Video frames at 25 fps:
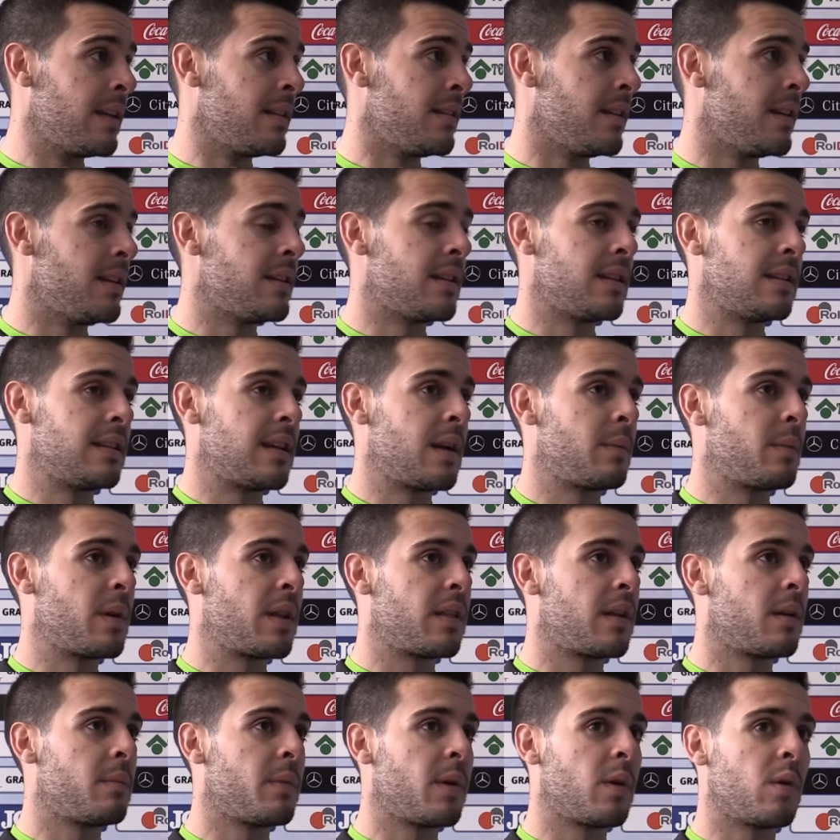intentarme
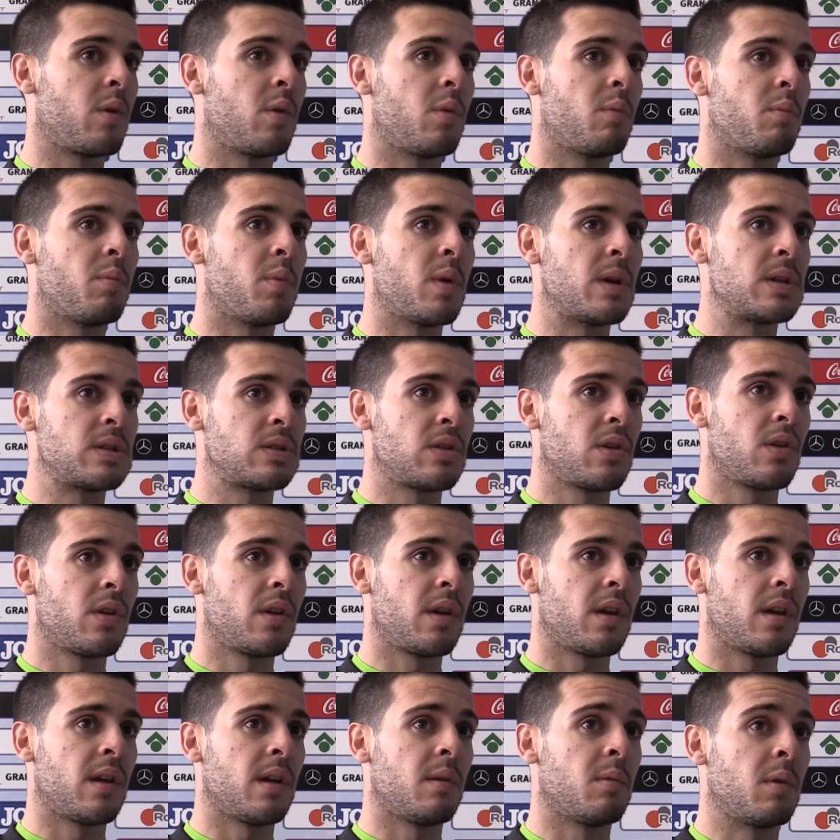hacerme con un puesto
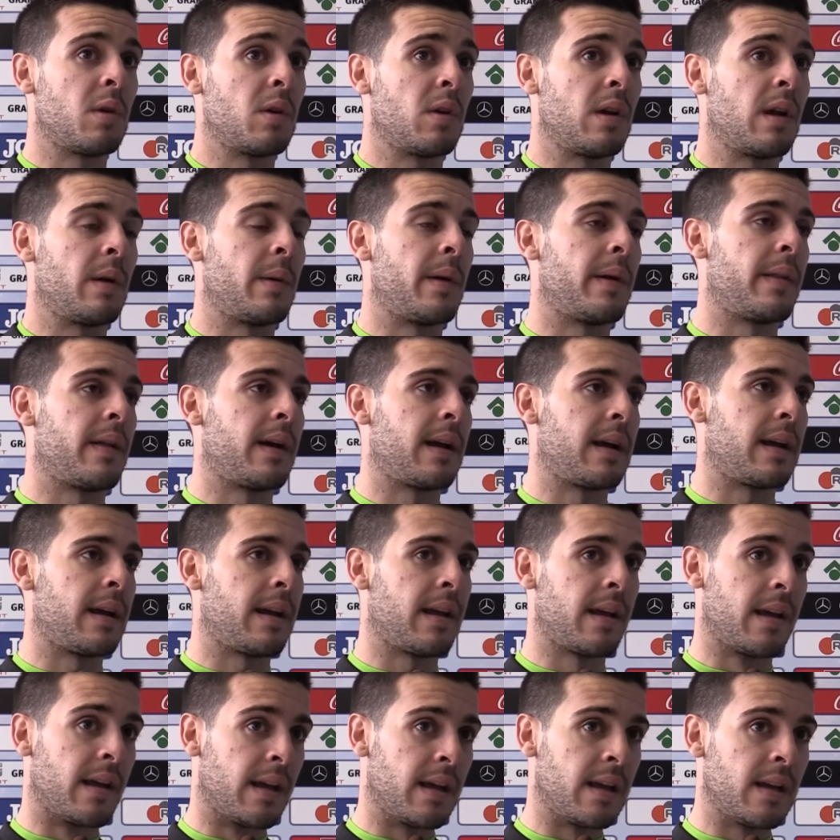y, y, bueno, la verdad
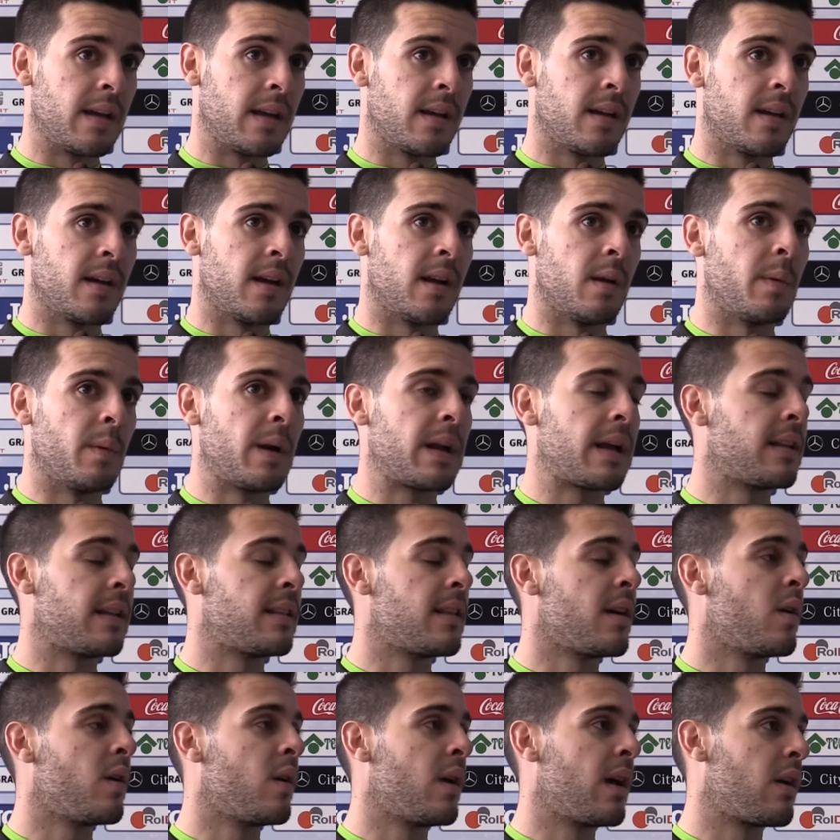que el ver que
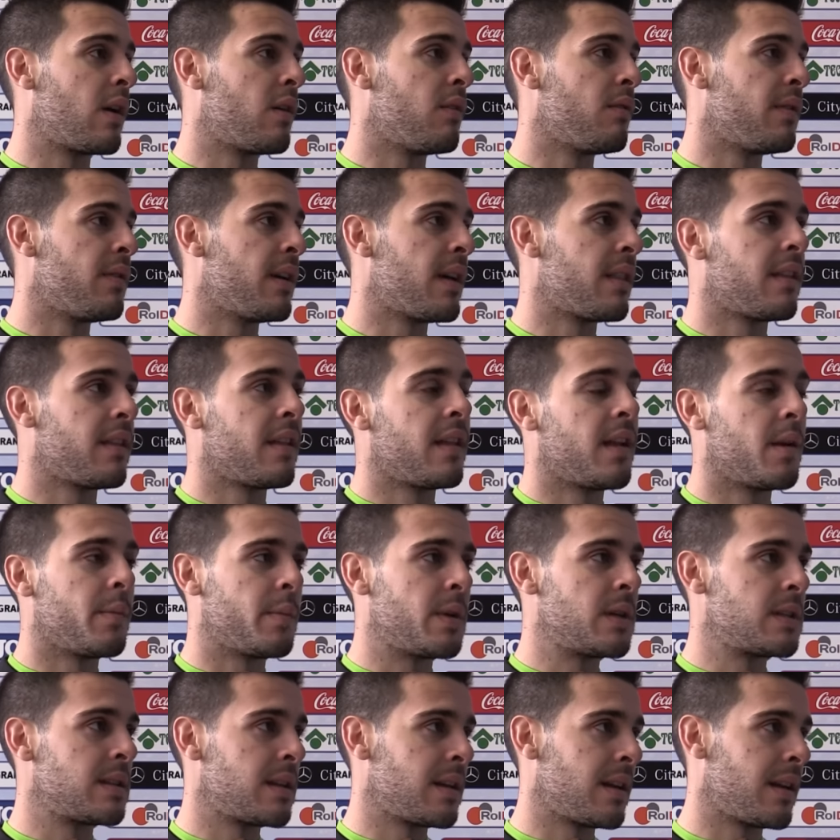tengo la confianza del
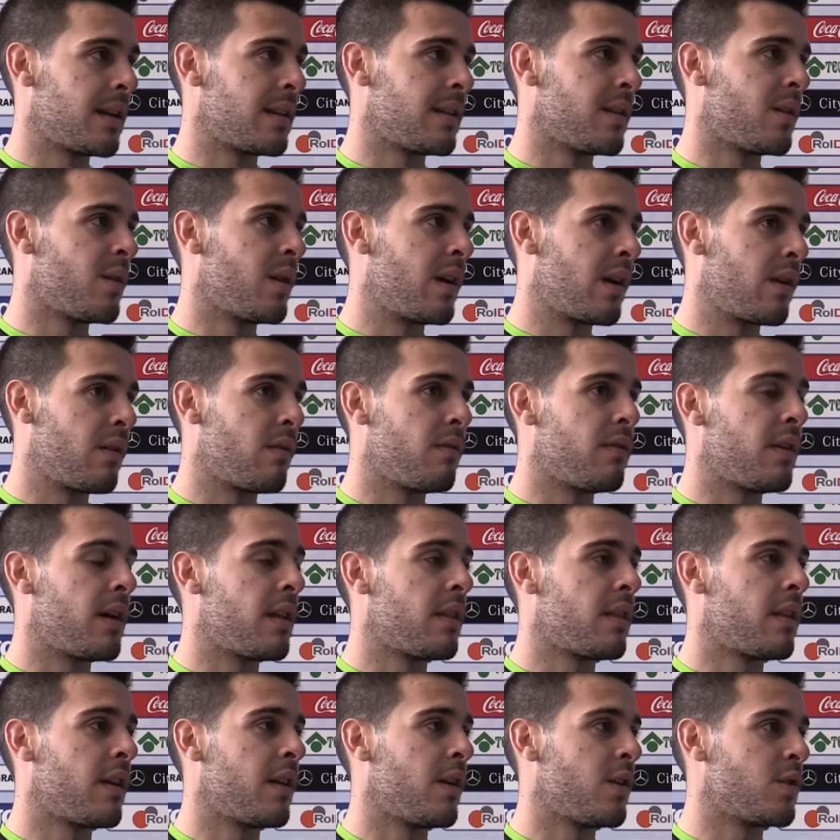míster, que tengo la
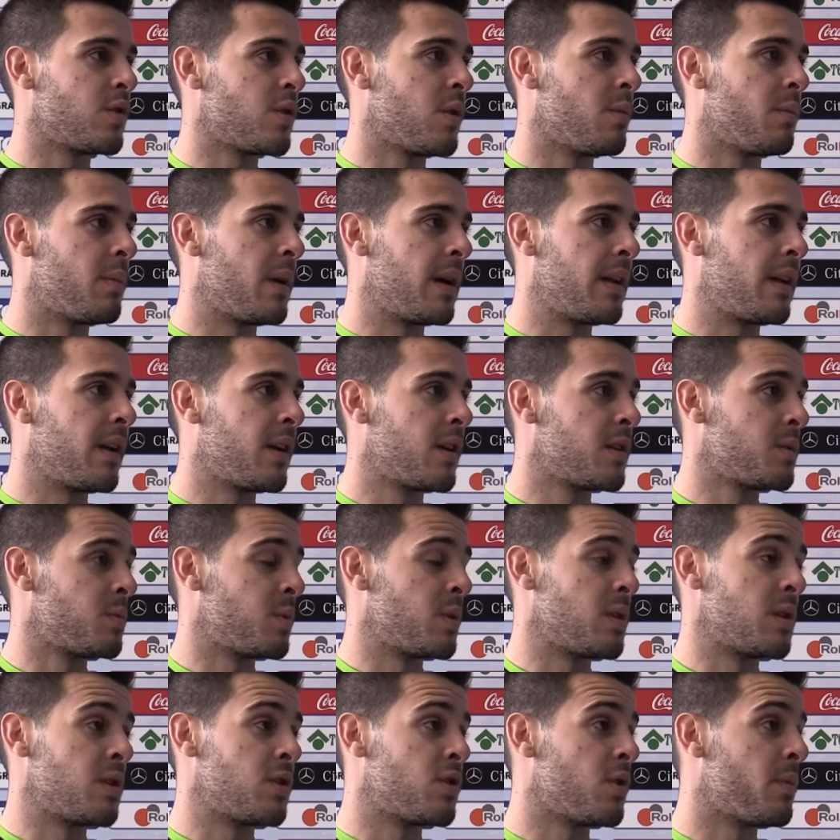confianza de los compañeros,
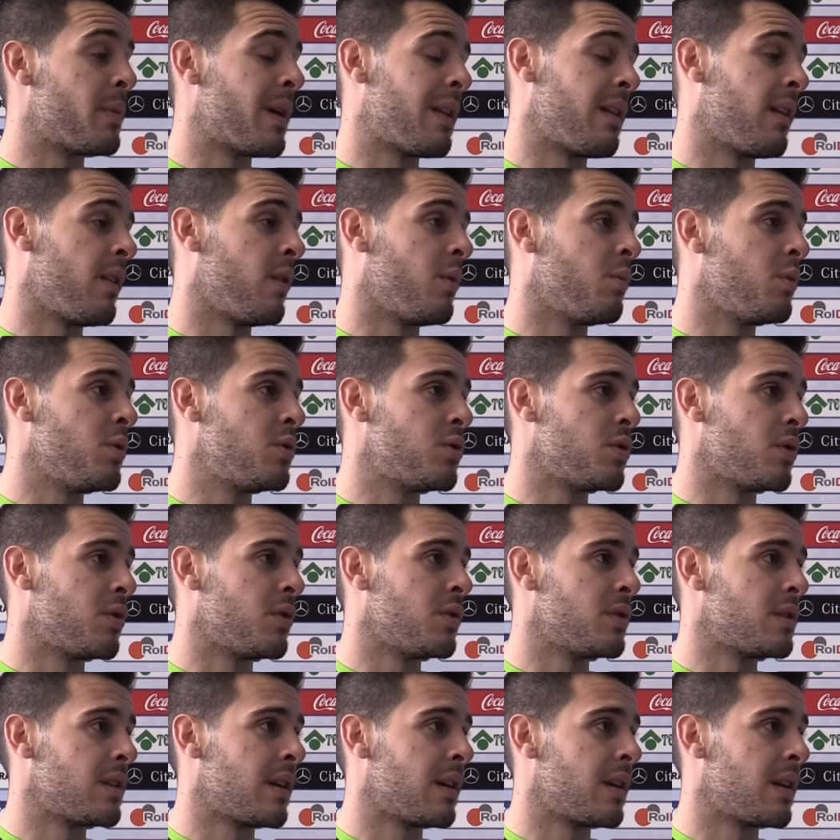pues eso me ha dado mucho, ¿no?